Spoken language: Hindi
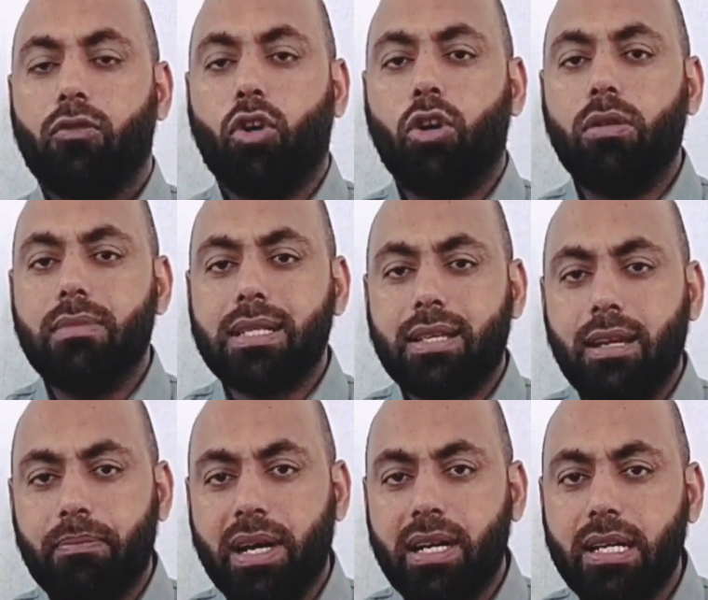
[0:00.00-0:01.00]
वो मसल
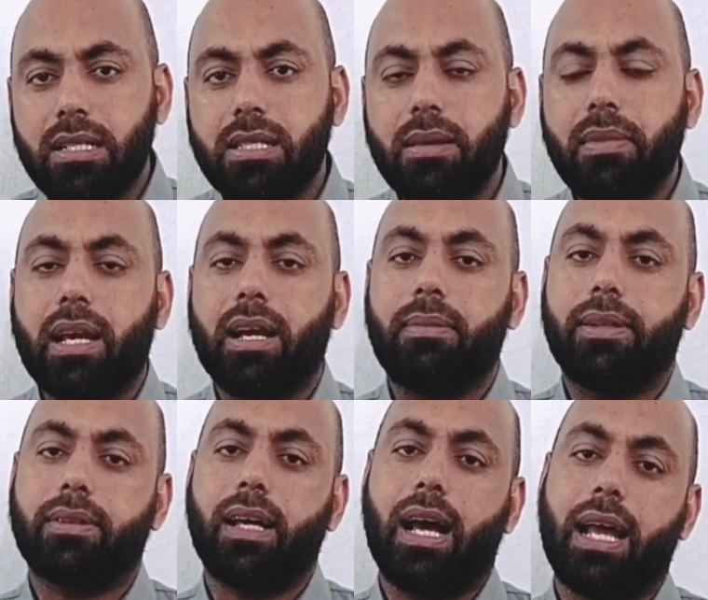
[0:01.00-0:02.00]
बंडल से मिलकर
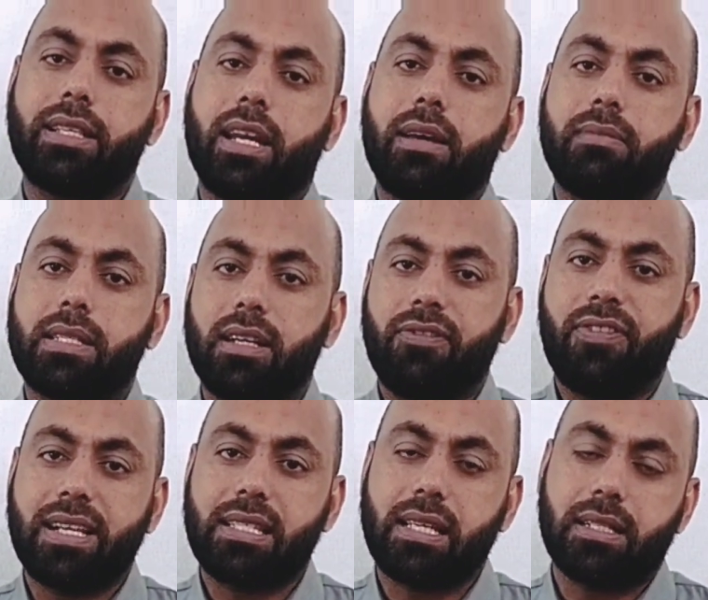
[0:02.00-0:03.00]
बनता है जिन्हें मसल
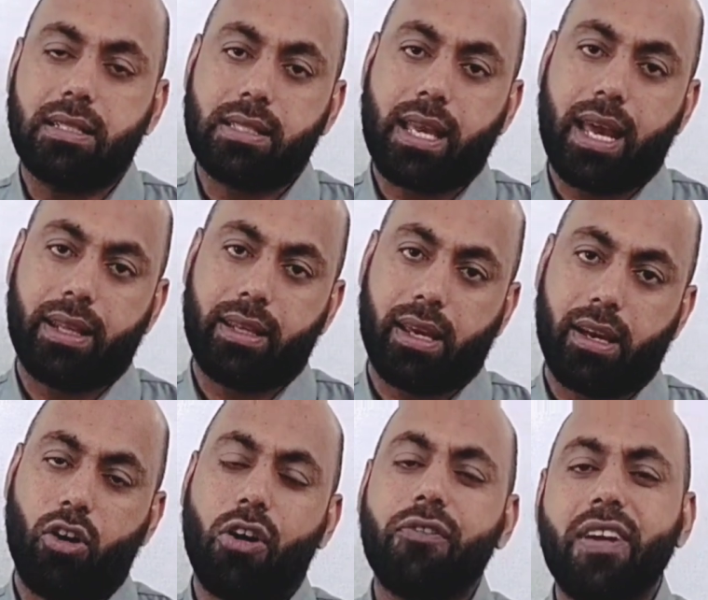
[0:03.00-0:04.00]
फैसिकल्स कहते हैं
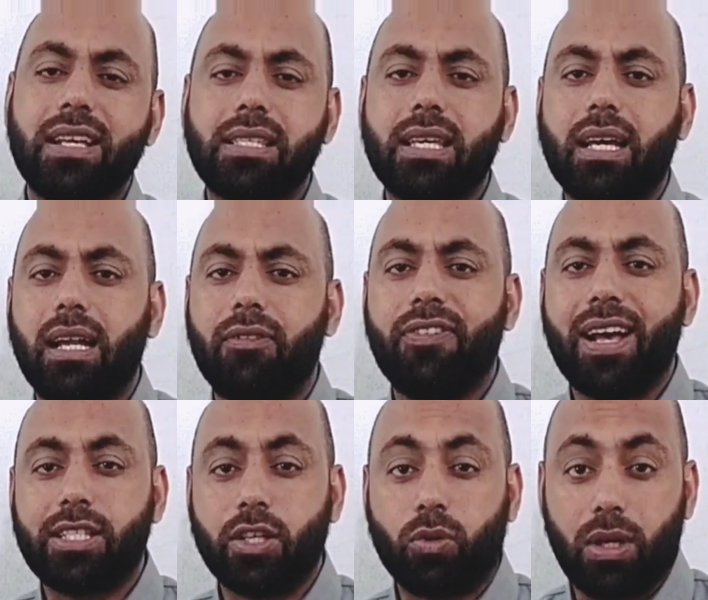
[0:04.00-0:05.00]
और फैसिकल
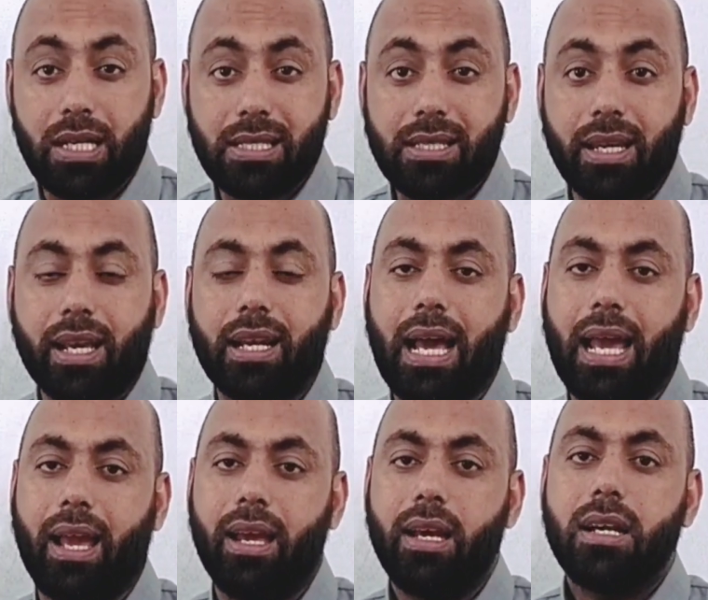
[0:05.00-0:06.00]
फैसिकुलस से निकला
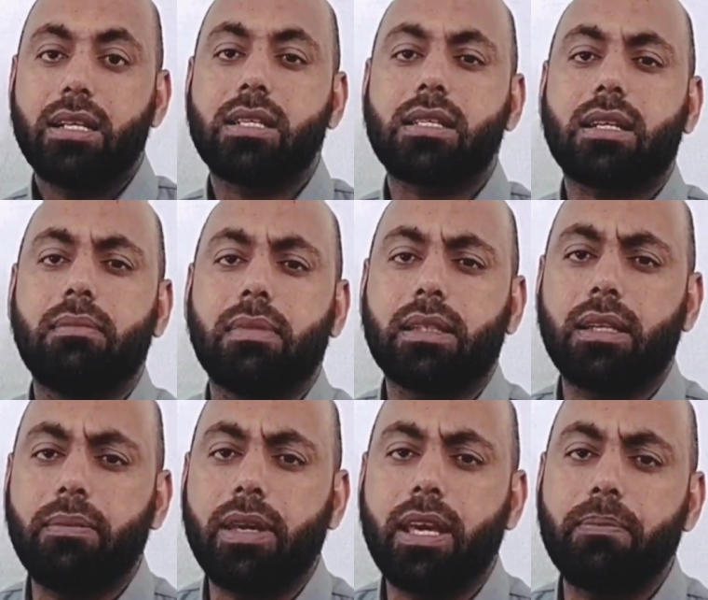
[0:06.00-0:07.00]
है जिसका
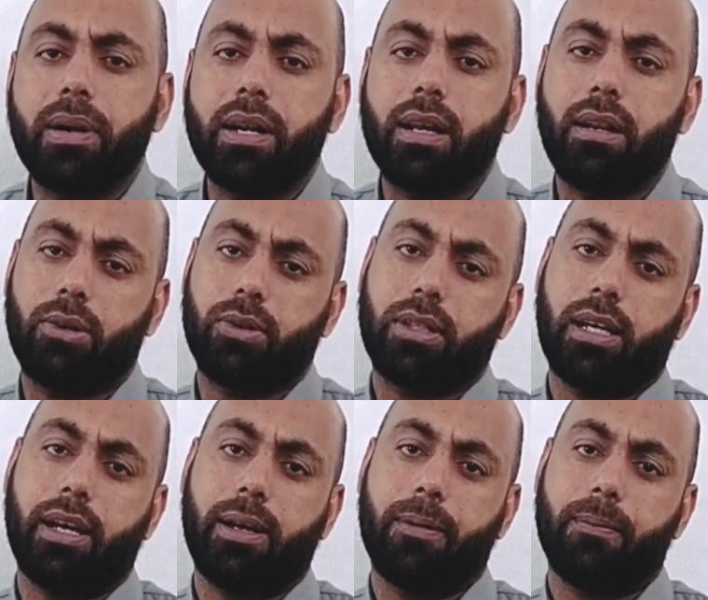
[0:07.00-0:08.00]
मतलब ही बंडल होता
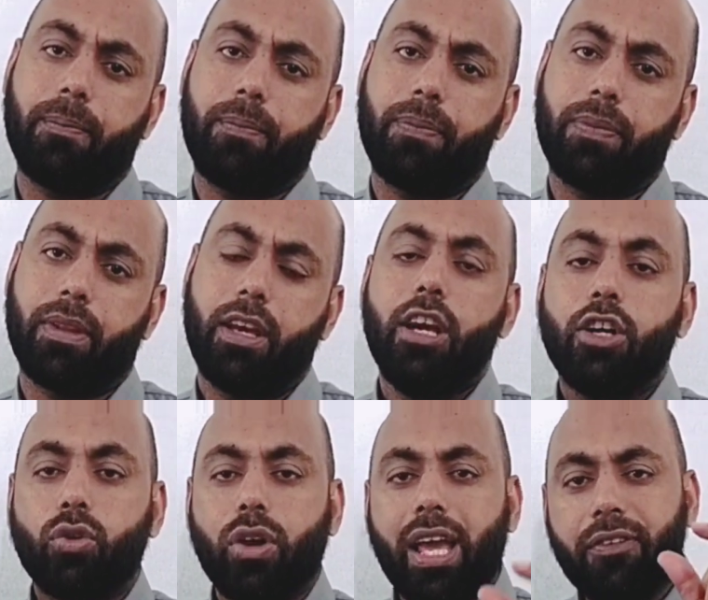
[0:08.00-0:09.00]
है
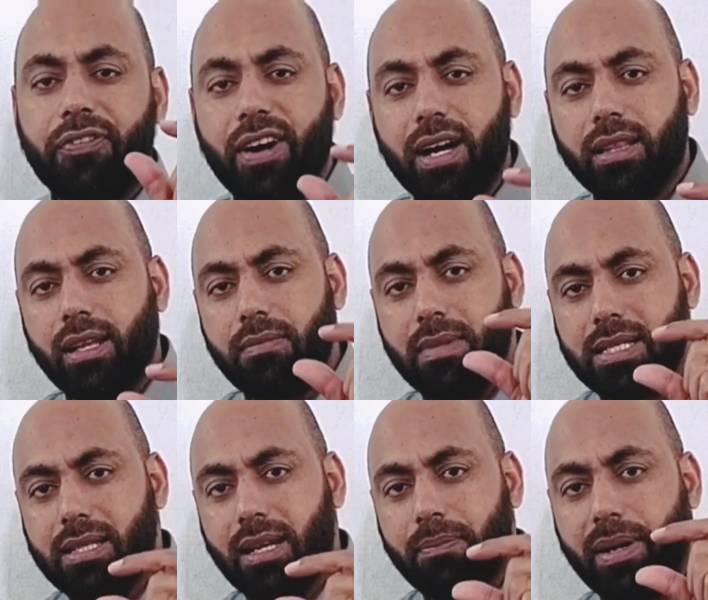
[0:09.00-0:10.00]
तो एक फर्दर
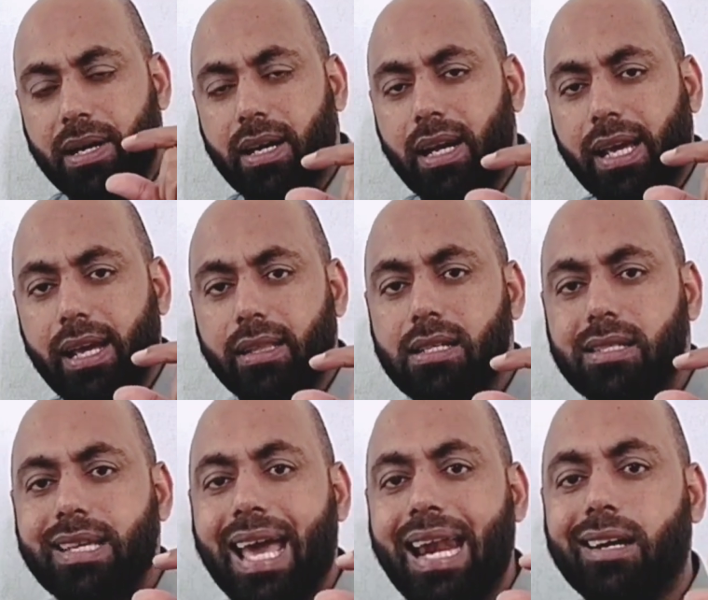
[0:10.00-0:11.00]
मसल बंडल के अंदर
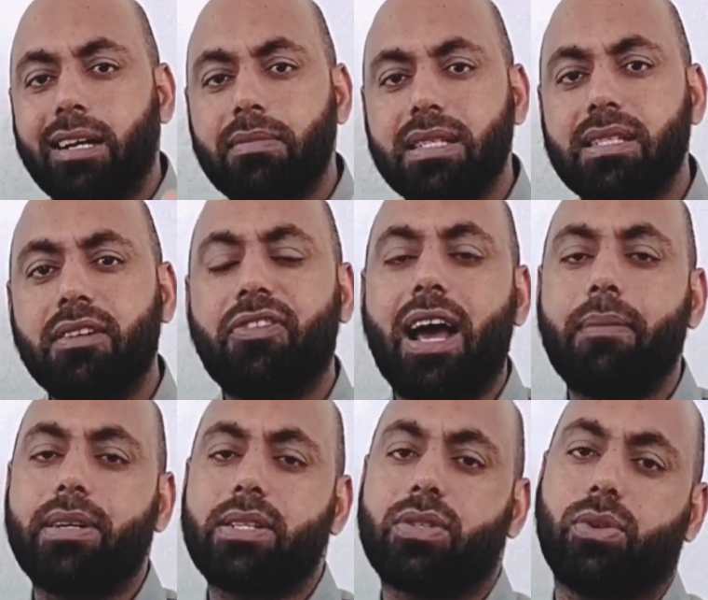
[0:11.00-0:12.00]
स्केलेटल मसल
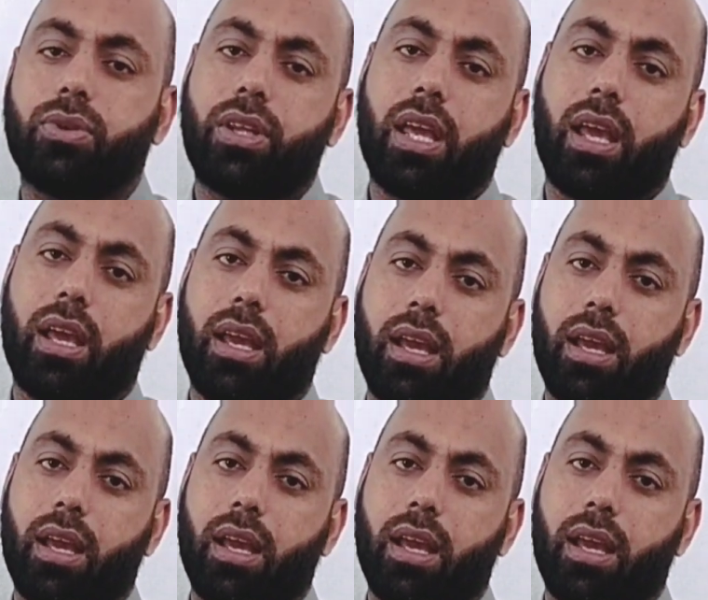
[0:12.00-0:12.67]
फाइबर्स होती हैं